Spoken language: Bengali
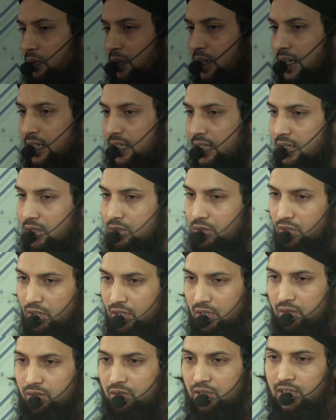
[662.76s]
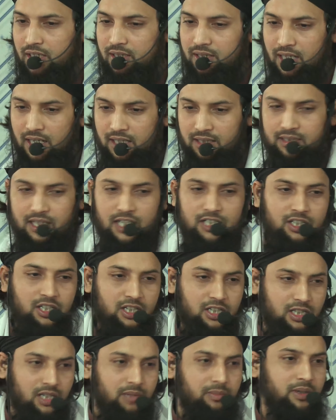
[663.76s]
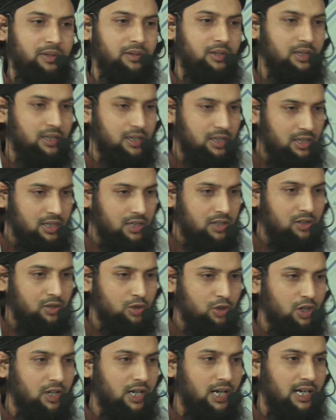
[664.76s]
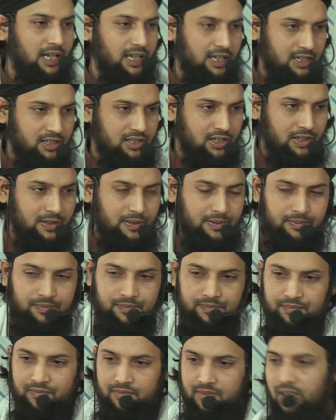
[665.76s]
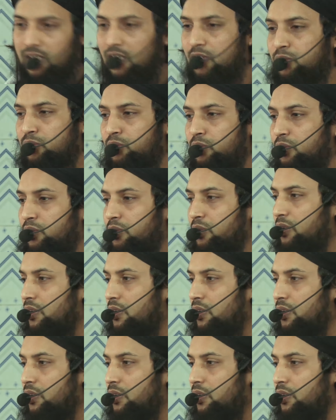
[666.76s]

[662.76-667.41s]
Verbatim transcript: ওনাকে ক্রয় করে তার দাস হিসেবে ঘরে রেখেছেন কিন্তু